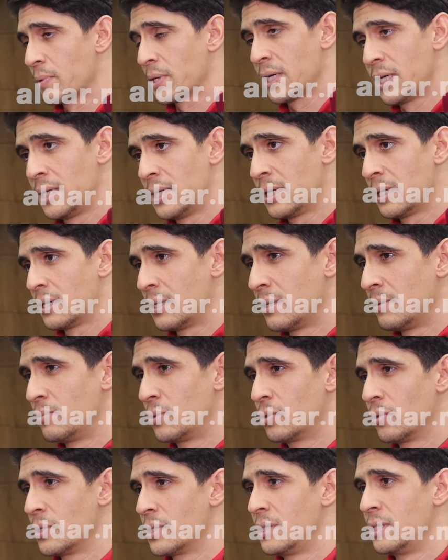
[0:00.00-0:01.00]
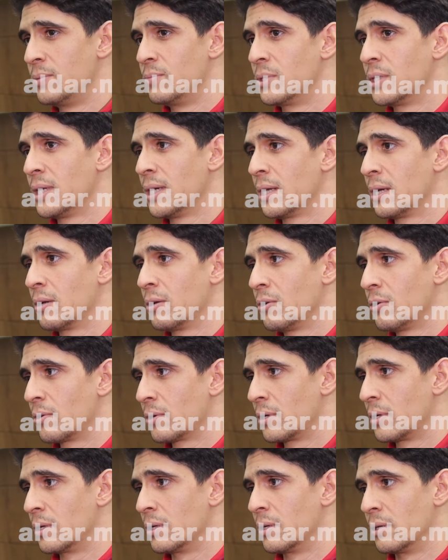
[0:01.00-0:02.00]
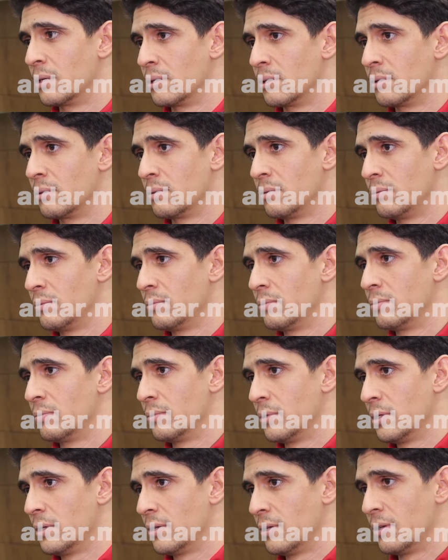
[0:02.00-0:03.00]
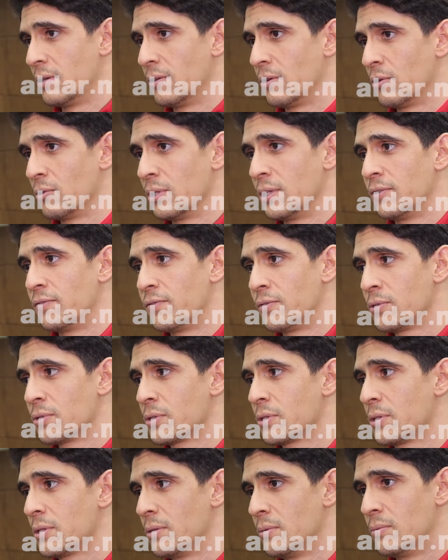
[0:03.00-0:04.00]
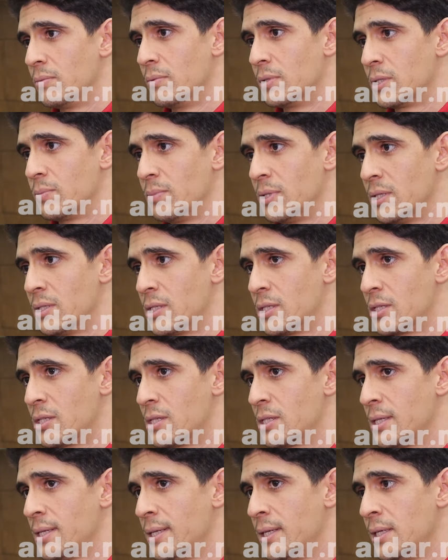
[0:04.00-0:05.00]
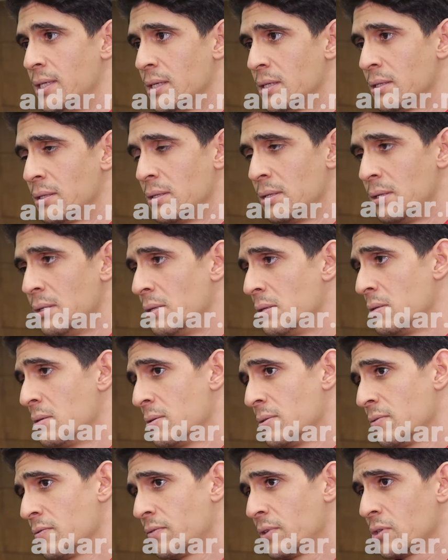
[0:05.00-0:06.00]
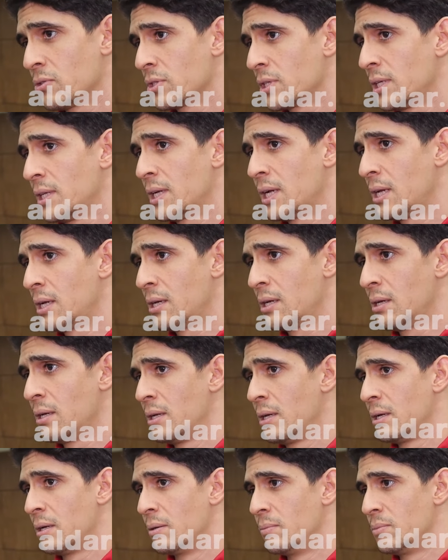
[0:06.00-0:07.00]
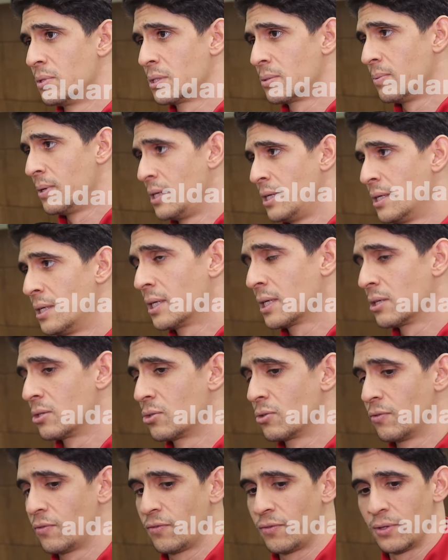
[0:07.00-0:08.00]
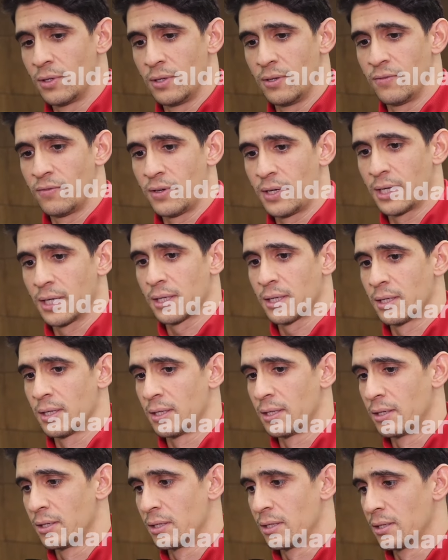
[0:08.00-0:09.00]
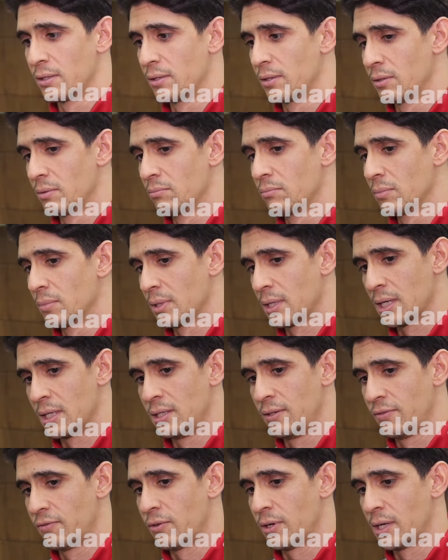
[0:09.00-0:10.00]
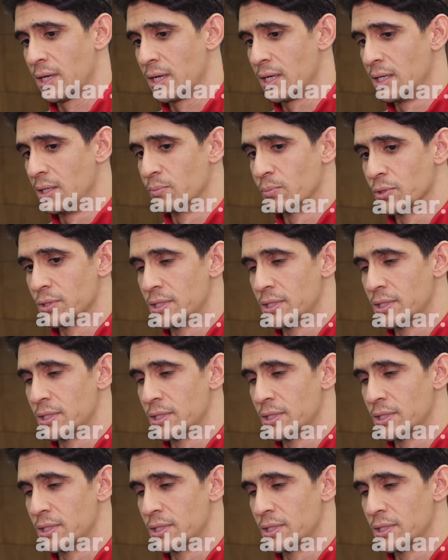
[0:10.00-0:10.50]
بقينا متوازنين مزيان لور اون آه، ديفونس آه، باش ما يسجلش علينا اون جينيرال بالنسبه لي انا كنشوف فريق آه، غادي في